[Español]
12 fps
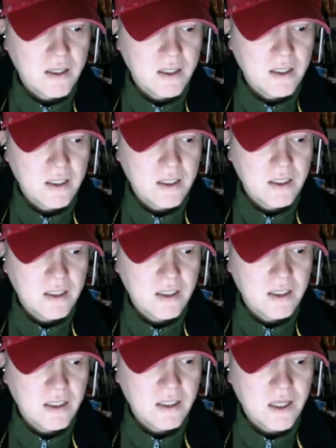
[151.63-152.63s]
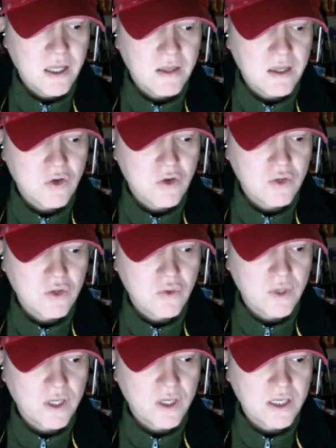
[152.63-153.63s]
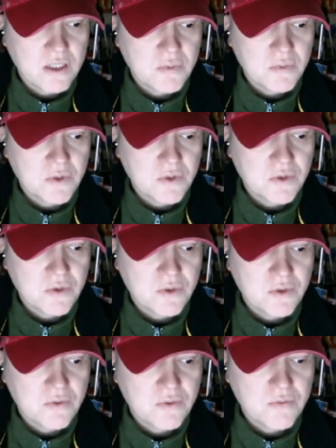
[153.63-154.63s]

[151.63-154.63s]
y, y hacer lo que tú quieras, pero